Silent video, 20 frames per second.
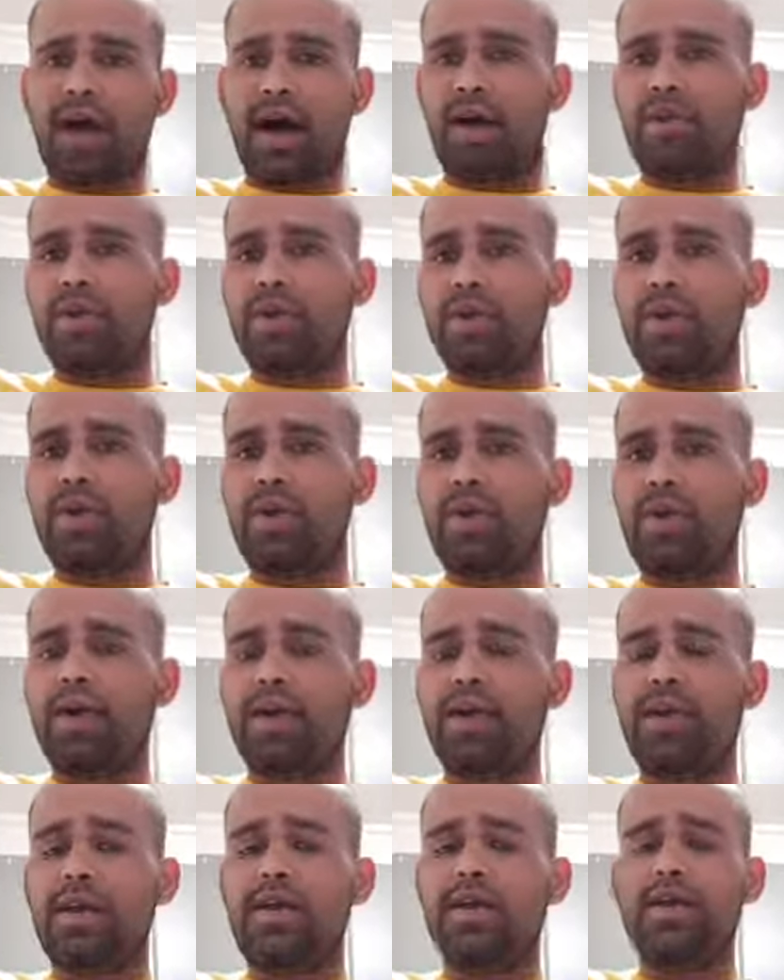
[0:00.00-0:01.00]
அவளினுடைய
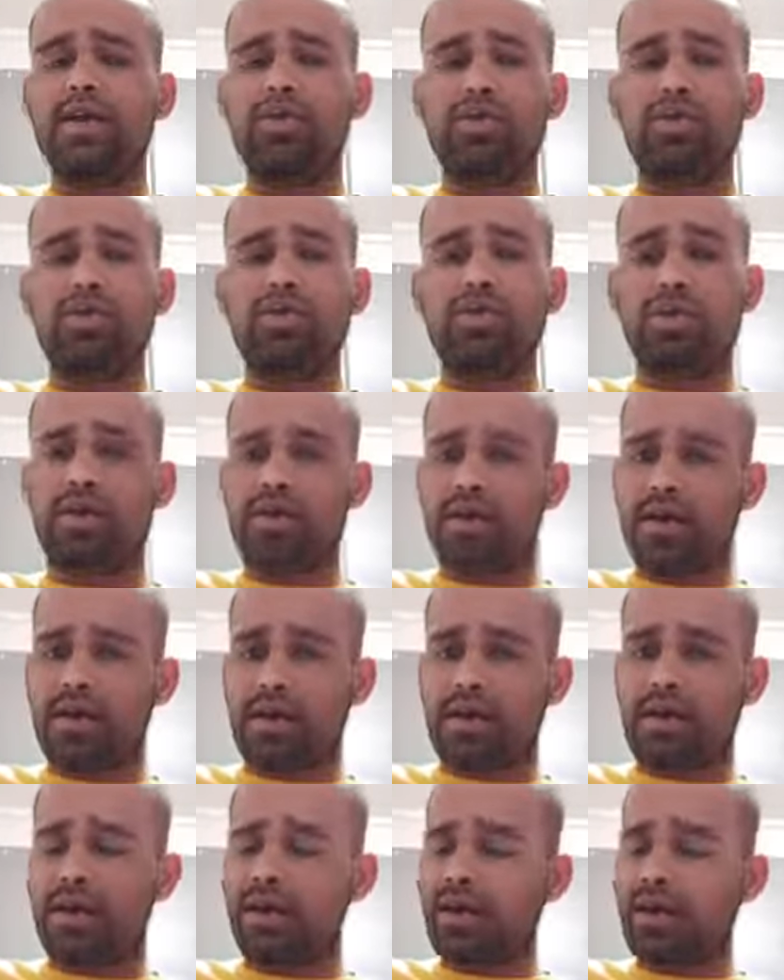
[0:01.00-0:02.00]
இறுதி மூச்சு
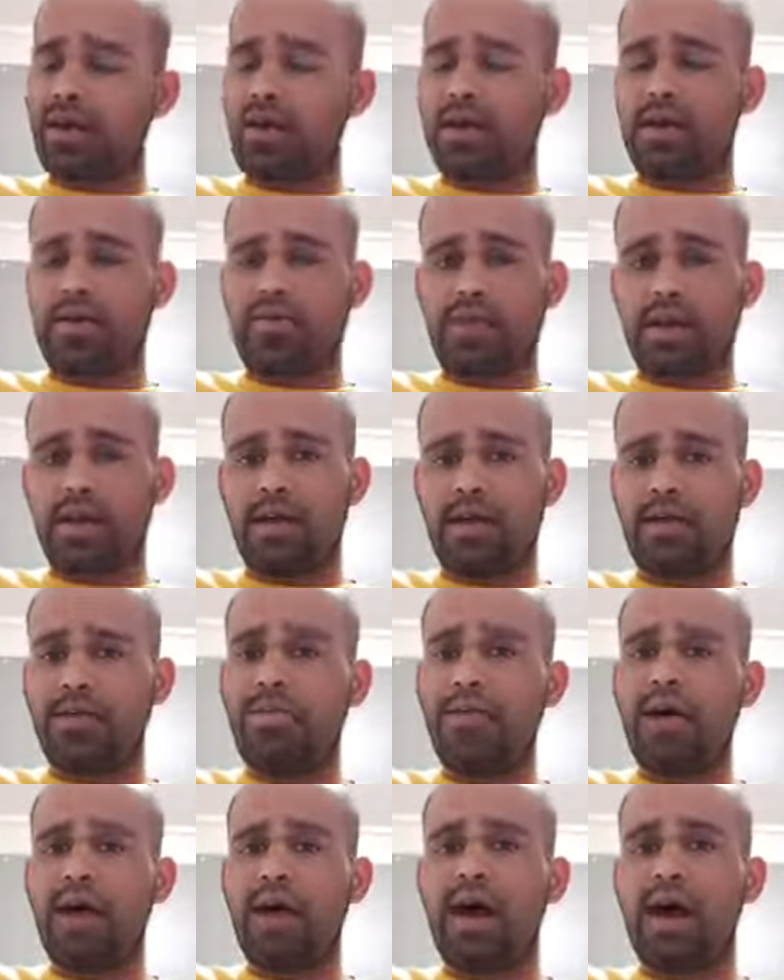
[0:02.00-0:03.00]
இருக்கு இருக்கின்ற வரையிலும்
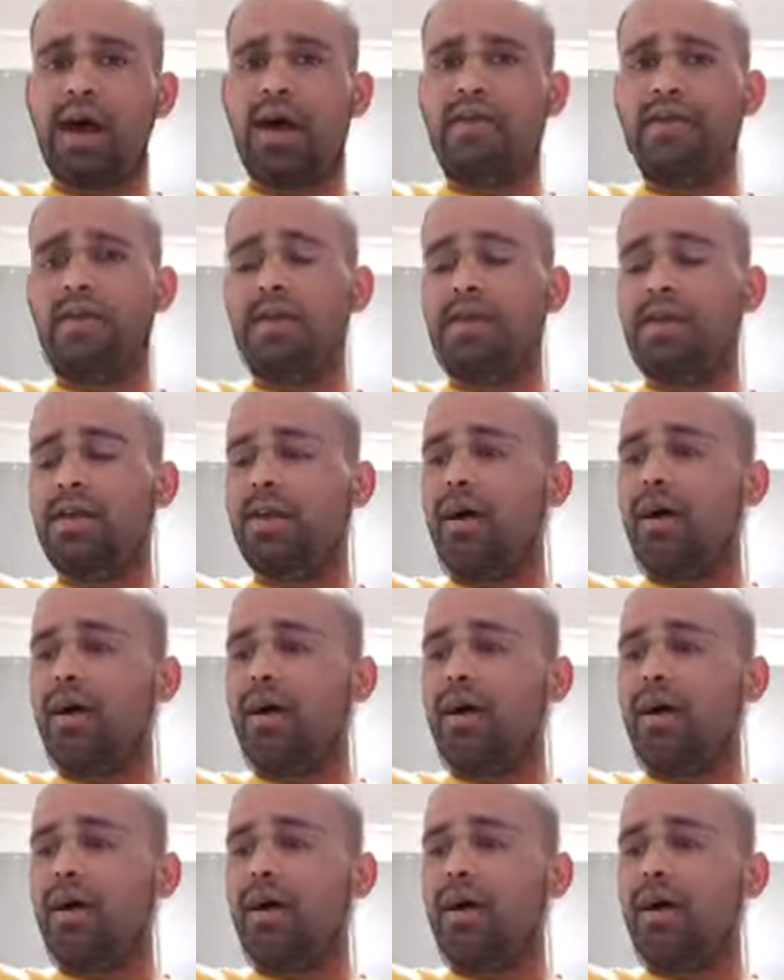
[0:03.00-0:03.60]
அவள்